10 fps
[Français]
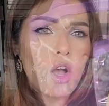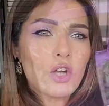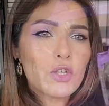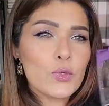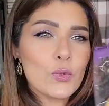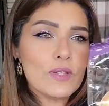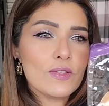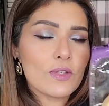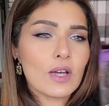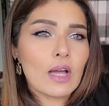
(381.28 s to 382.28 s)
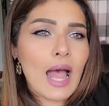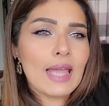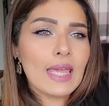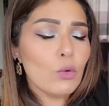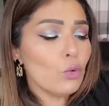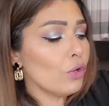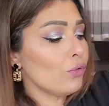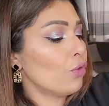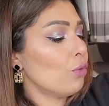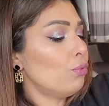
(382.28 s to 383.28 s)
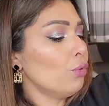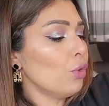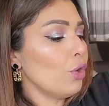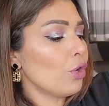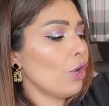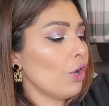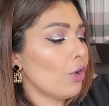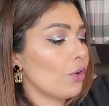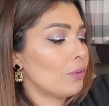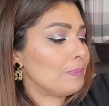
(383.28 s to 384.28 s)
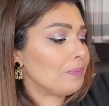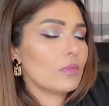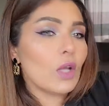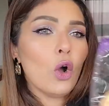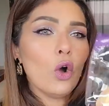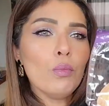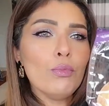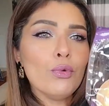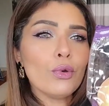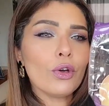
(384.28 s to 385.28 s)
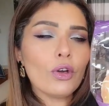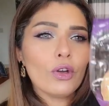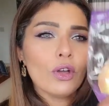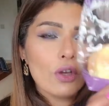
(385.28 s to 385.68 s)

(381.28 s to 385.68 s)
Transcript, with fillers: Ensuite, un yaourt pour le corps au mur,